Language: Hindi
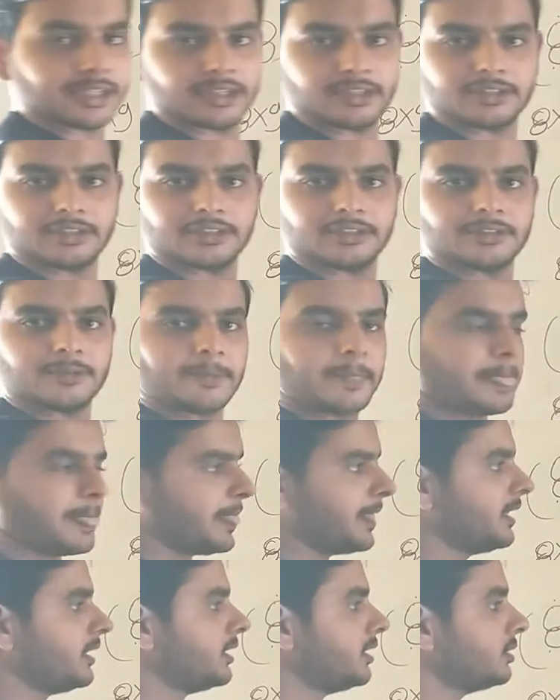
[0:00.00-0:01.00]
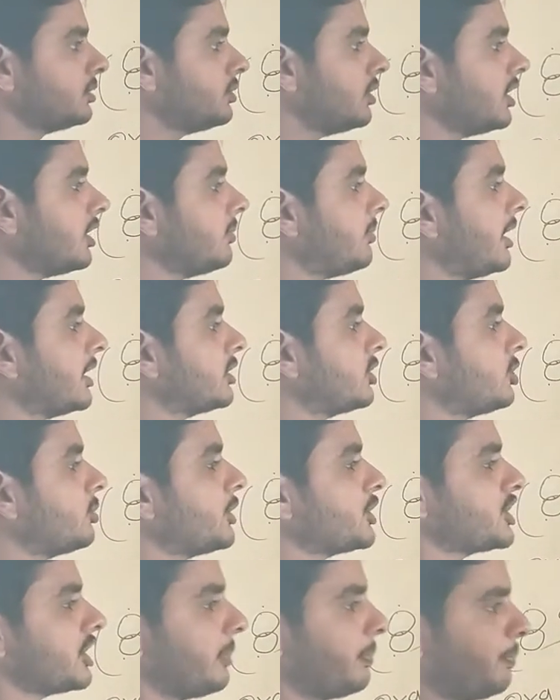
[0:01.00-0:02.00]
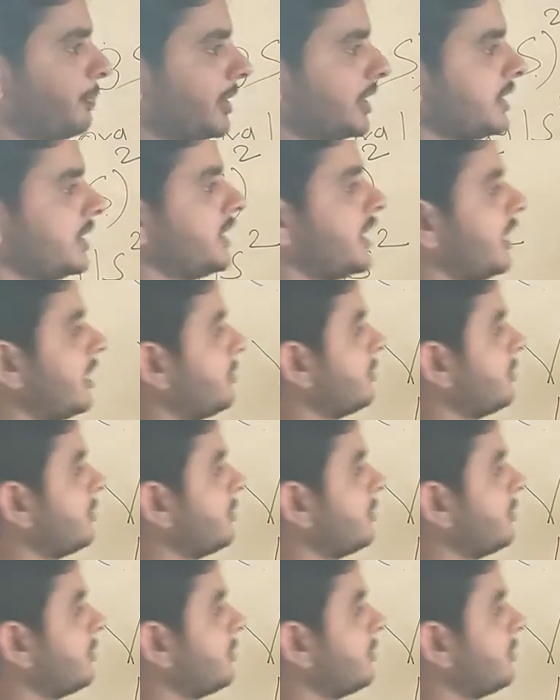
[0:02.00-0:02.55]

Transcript: लेते हैं तो अगर बात करूँ मैं छप्पन दिया है